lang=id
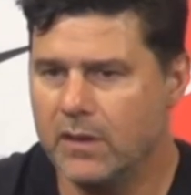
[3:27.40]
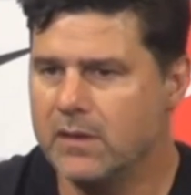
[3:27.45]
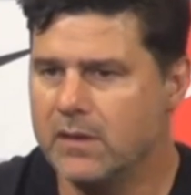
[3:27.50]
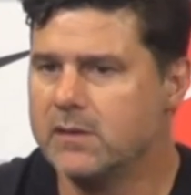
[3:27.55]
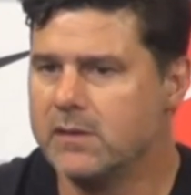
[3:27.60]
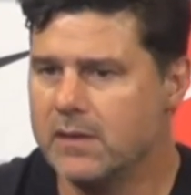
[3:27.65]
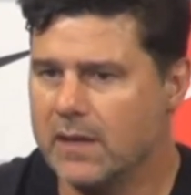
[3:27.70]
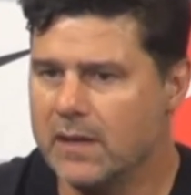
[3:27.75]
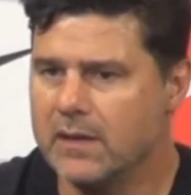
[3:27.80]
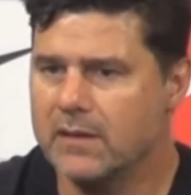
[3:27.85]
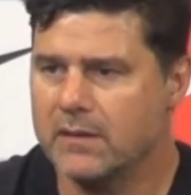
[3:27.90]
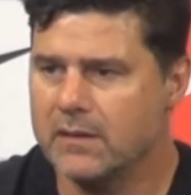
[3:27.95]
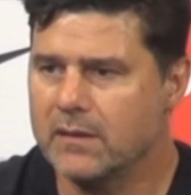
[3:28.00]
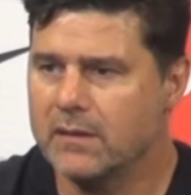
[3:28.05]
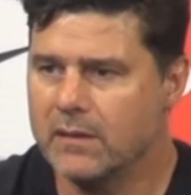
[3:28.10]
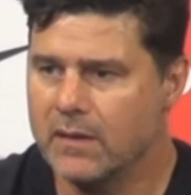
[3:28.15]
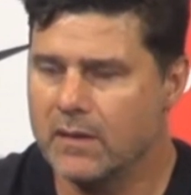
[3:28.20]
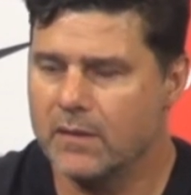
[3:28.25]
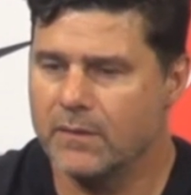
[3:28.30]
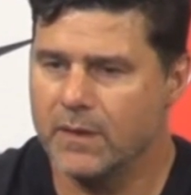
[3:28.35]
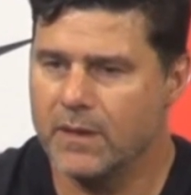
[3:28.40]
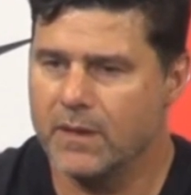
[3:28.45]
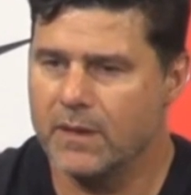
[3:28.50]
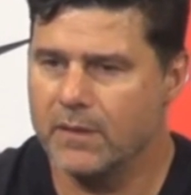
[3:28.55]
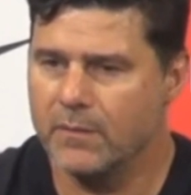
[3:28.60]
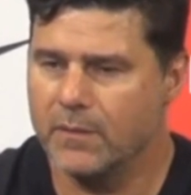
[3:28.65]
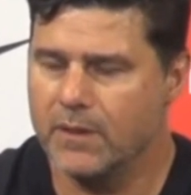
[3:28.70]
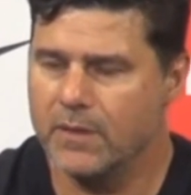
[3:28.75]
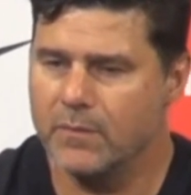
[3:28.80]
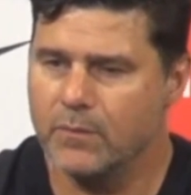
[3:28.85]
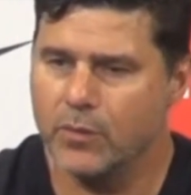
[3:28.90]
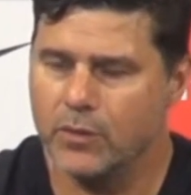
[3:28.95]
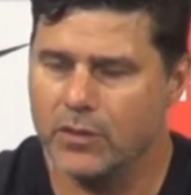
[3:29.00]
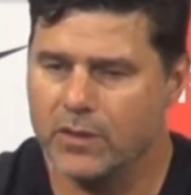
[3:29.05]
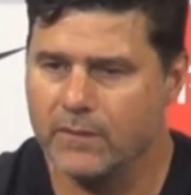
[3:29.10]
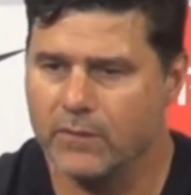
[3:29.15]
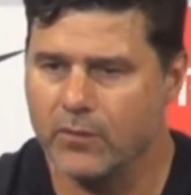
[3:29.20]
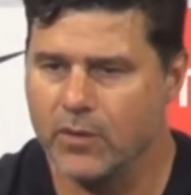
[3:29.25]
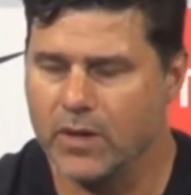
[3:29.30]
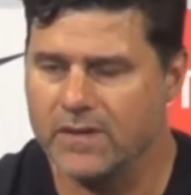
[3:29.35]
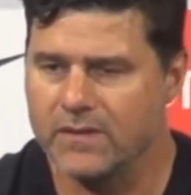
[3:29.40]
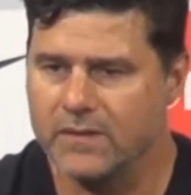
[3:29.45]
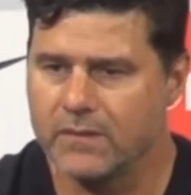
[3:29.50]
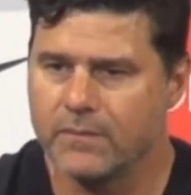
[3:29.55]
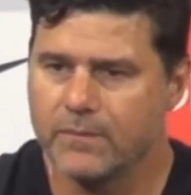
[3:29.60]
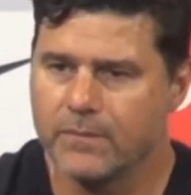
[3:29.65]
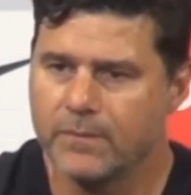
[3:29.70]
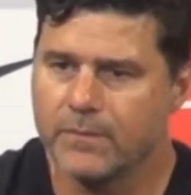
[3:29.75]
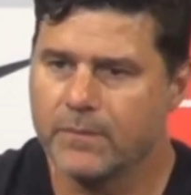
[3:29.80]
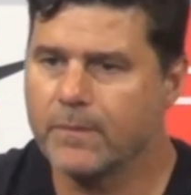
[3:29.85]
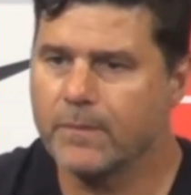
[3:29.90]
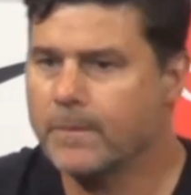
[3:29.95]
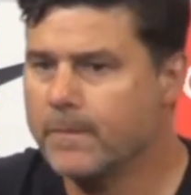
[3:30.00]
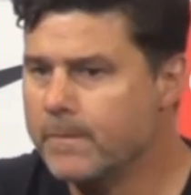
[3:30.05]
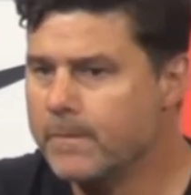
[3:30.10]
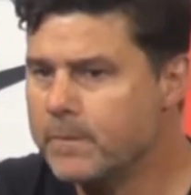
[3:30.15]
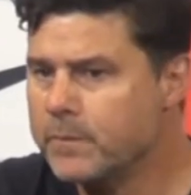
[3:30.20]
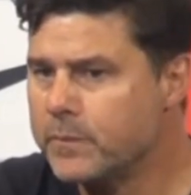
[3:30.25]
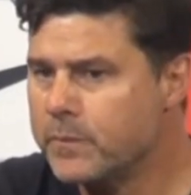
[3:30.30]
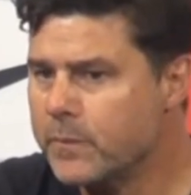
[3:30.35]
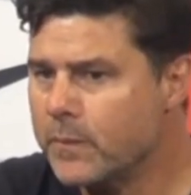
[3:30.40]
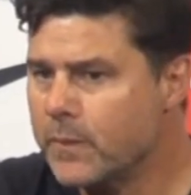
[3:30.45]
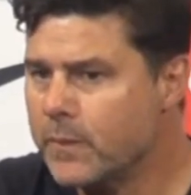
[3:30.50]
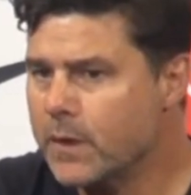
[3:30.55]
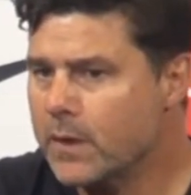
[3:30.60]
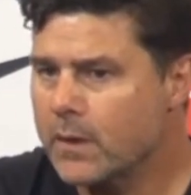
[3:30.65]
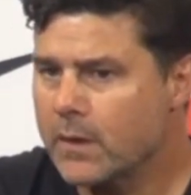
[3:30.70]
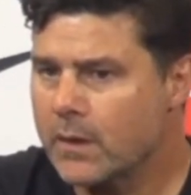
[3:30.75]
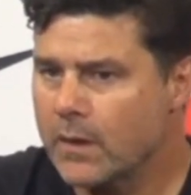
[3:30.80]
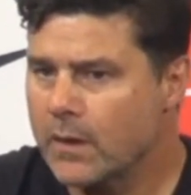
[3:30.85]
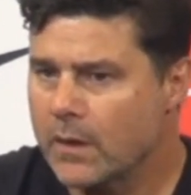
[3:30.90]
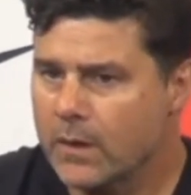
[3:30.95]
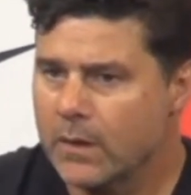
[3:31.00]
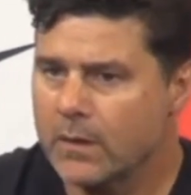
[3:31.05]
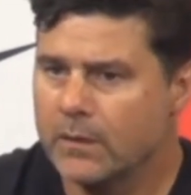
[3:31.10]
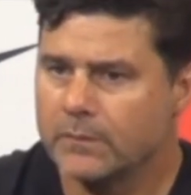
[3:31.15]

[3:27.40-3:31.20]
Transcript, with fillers: Pelatih Chelsea Mauricio Pochettino buka suara terkait sosok